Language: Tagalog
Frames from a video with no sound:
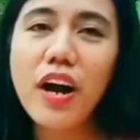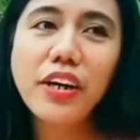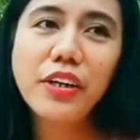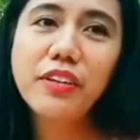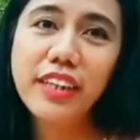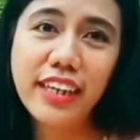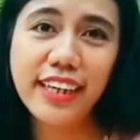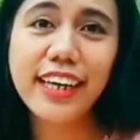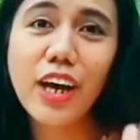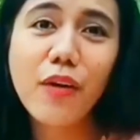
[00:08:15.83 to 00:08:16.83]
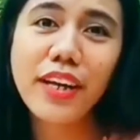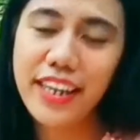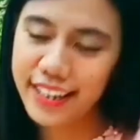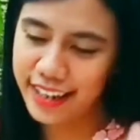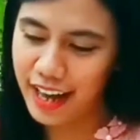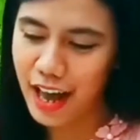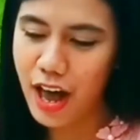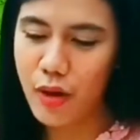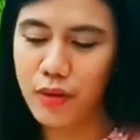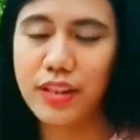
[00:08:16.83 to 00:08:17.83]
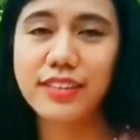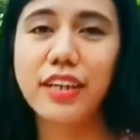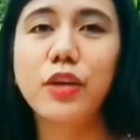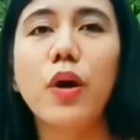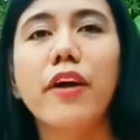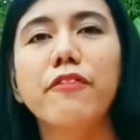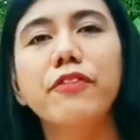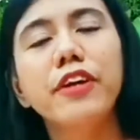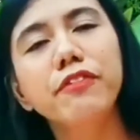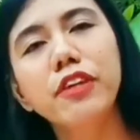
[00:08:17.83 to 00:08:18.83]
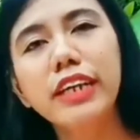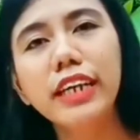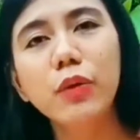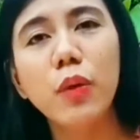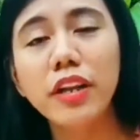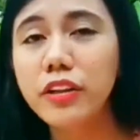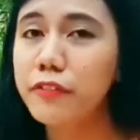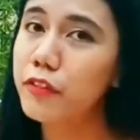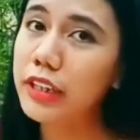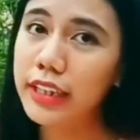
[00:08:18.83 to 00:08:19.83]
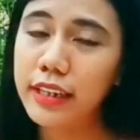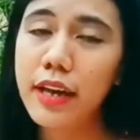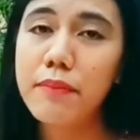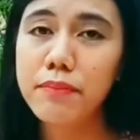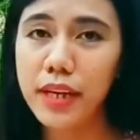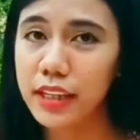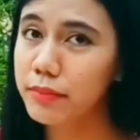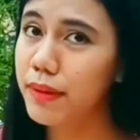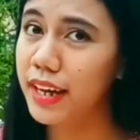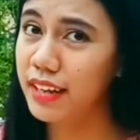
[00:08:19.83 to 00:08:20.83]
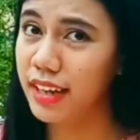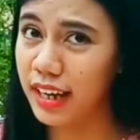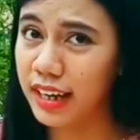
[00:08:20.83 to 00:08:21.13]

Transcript: you are unique. Ikaw ay ikaw. Kasi you are fearfully, wonderfully made by